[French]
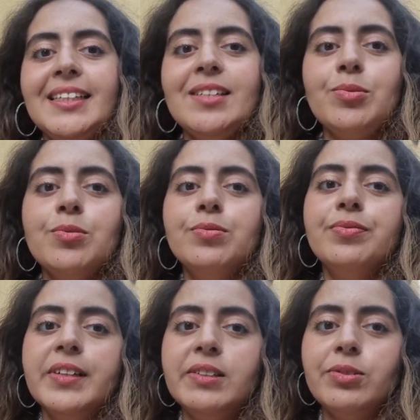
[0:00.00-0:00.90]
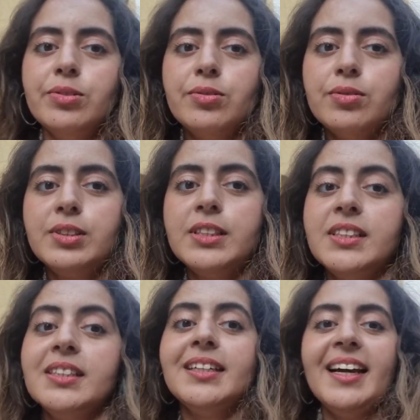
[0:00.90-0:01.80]
qu'est-ce que vous faites euh,
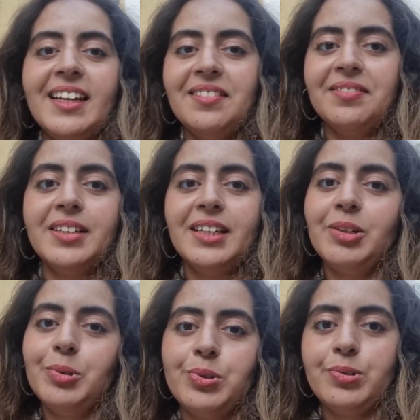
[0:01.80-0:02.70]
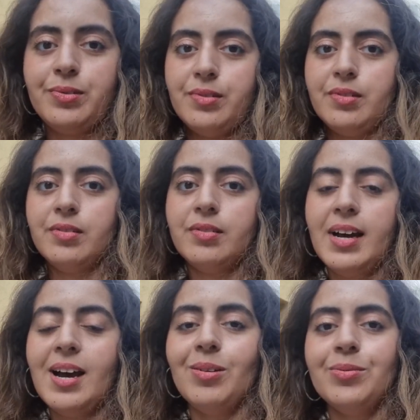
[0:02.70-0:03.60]
s'il arrive quelque chose euh,
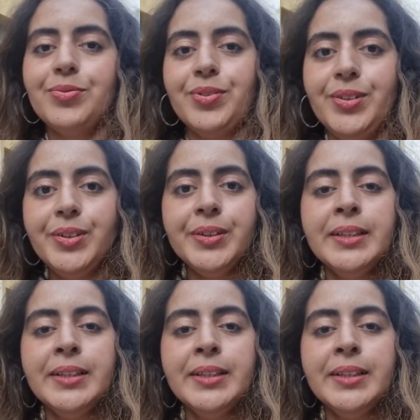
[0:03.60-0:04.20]
à l'enfant.